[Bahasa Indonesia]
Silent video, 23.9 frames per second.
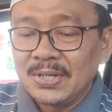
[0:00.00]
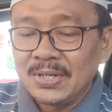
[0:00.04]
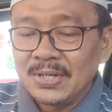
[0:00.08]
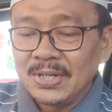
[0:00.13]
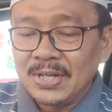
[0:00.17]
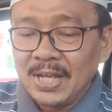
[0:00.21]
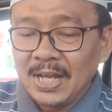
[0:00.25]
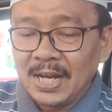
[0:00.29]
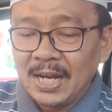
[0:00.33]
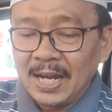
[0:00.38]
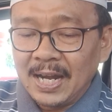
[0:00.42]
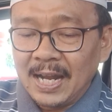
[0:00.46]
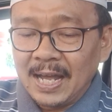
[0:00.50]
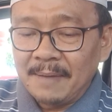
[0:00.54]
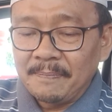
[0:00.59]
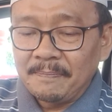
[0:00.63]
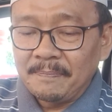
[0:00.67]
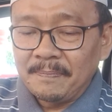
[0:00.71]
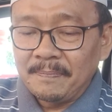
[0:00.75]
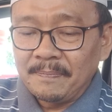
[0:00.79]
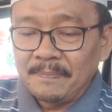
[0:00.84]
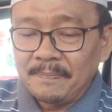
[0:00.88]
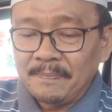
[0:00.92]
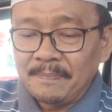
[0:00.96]
12
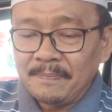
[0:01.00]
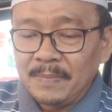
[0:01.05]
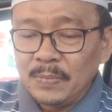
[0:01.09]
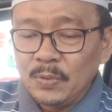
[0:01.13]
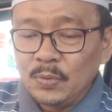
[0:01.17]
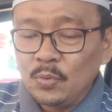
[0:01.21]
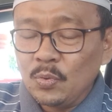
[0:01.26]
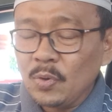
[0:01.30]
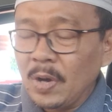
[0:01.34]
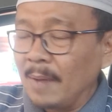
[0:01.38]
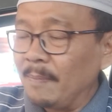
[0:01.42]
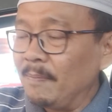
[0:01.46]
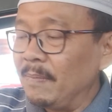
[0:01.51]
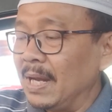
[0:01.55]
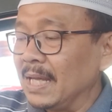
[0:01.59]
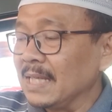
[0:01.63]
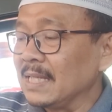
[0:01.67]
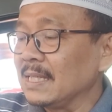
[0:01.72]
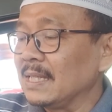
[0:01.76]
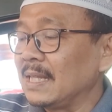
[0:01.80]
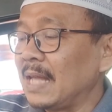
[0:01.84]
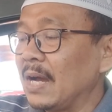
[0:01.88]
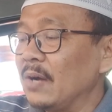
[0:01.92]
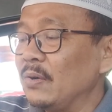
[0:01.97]

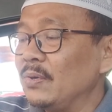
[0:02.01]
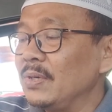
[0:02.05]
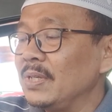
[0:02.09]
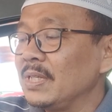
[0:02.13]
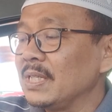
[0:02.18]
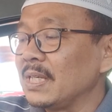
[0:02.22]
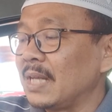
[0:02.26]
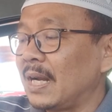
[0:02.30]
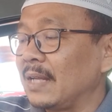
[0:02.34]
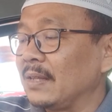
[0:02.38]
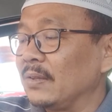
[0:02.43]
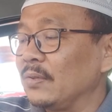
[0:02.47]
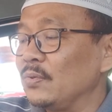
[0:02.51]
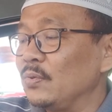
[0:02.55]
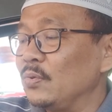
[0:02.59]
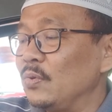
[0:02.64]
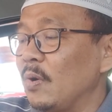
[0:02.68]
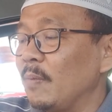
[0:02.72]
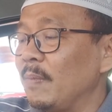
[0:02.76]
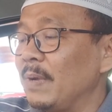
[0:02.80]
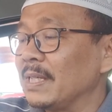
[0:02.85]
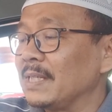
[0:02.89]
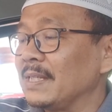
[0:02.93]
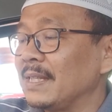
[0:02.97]
tahun 112
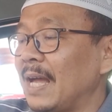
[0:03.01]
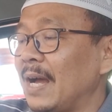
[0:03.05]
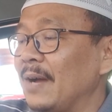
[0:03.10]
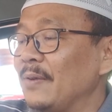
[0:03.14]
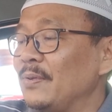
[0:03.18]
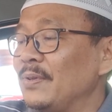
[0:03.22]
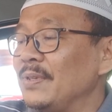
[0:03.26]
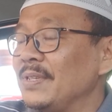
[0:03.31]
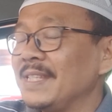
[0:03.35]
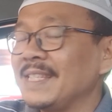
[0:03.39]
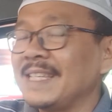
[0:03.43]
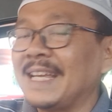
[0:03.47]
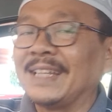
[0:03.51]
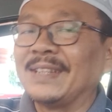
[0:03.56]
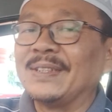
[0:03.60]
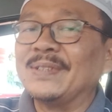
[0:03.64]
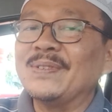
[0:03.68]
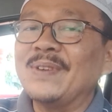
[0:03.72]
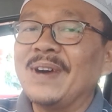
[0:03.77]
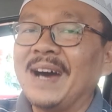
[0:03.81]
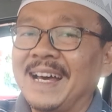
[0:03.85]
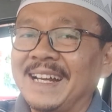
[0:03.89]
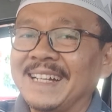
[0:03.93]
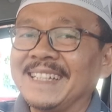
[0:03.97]
tahun
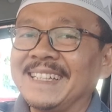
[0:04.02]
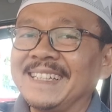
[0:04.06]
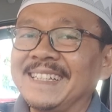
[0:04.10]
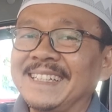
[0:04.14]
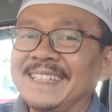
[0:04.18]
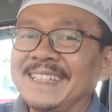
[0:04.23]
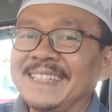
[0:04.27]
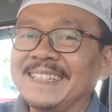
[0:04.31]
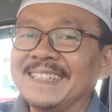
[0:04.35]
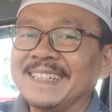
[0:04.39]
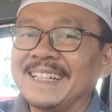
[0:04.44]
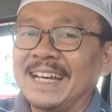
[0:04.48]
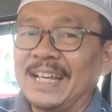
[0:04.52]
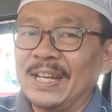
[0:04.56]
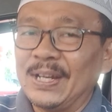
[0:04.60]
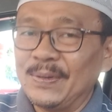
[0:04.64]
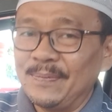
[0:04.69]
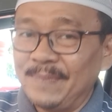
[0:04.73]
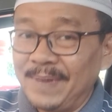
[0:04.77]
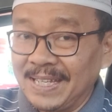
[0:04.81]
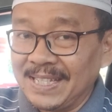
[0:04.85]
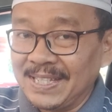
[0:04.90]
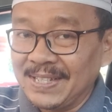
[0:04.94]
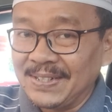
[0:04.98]
satu hari
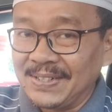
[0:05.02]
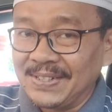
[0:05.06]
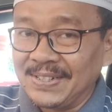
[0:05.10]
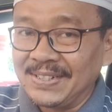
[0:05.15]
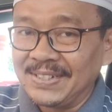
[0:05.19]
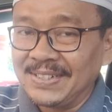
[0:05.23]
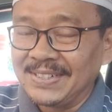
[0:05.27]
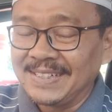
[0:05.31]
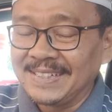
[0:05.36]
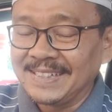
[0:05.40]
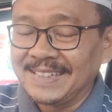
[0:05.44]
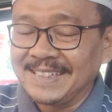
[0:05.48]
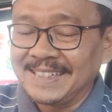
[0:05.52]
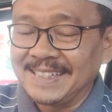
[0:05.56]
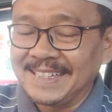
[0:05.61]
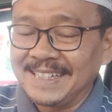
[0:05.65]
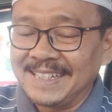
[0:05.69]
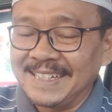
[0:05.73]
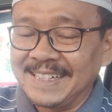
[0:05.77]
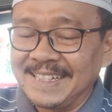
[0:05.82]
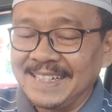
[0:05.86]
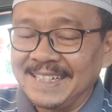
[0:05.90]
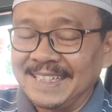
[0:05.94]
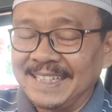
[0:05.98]
kalau besok
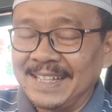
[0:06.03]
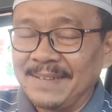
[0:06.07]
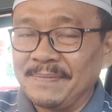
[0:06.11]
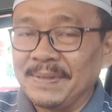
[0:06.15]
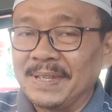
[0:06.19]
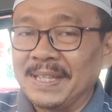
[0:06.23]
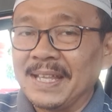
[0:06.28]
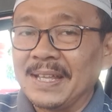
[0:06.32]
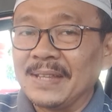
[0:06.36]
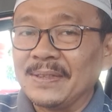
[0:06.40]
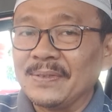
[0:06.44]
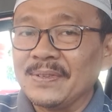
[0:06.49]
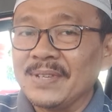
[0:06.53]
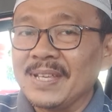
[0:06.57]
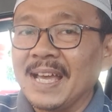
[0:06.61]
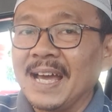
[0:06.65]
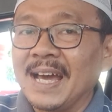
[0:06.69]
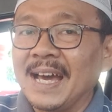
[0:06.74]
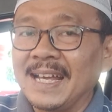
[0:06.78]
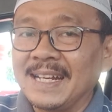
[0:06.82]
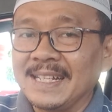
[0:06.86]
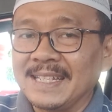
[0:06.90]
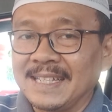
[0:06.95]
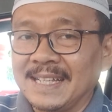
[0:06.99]
ya, tapi tentunya
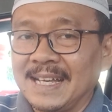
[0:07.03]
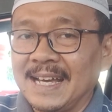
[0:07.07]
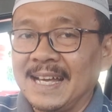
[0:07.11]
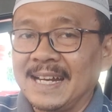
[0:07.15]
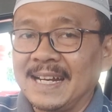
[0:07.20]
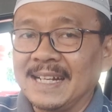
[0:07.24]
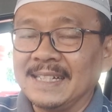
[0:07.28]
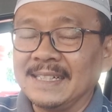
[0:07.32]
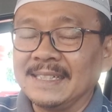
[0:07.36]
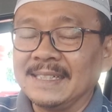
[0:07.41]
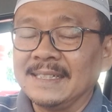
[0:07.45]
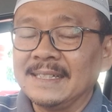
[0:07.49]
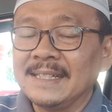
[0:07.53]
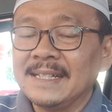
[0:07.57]
hari sekarang